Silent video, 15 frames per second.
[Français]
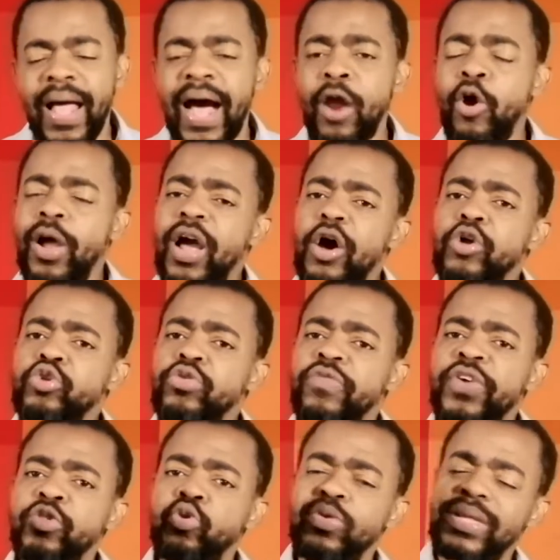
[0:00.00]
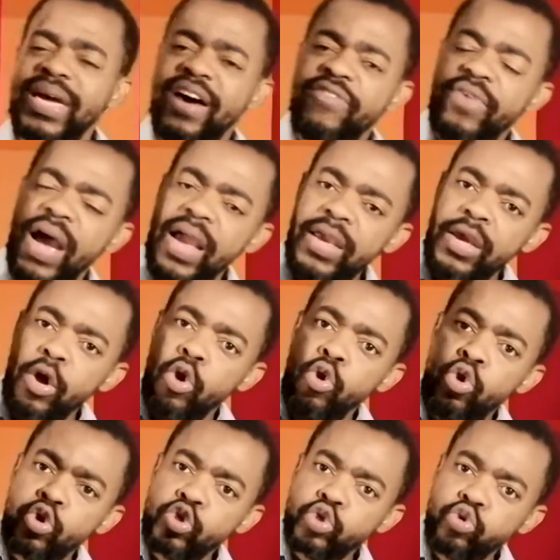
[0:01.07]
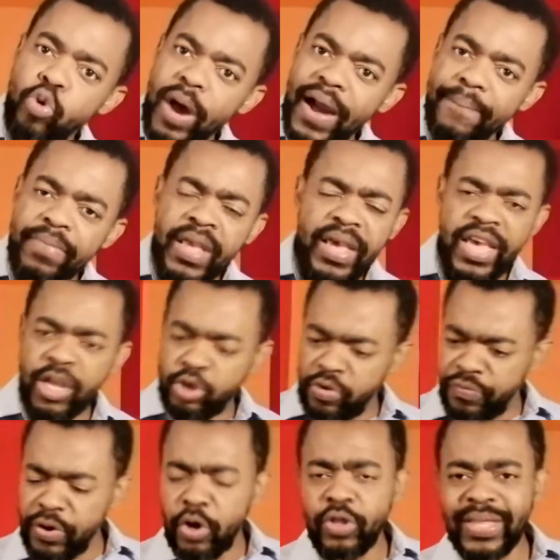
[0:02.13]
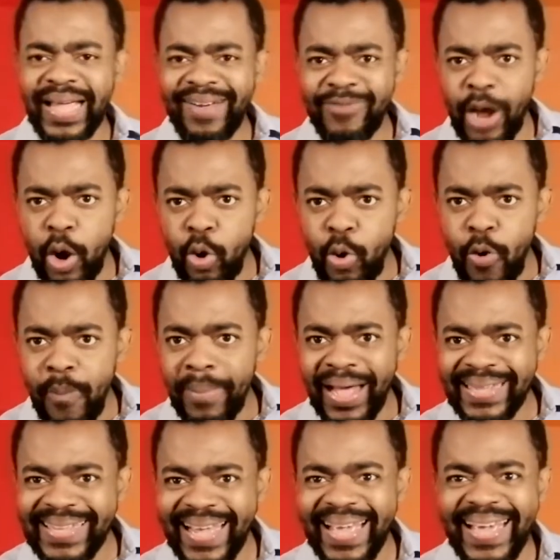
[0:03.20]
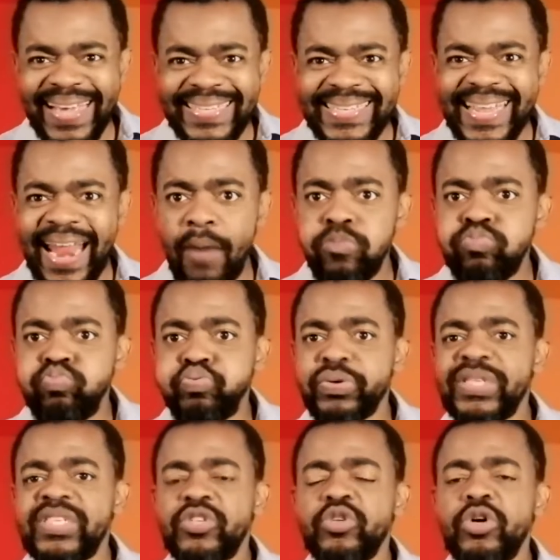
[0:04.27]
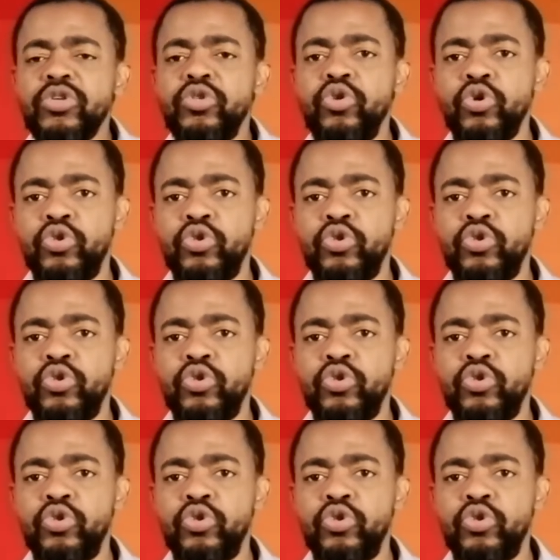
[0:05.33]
Alors quand tu fais ton travail le soir et tu fais le travail le matin, c'est la puissance de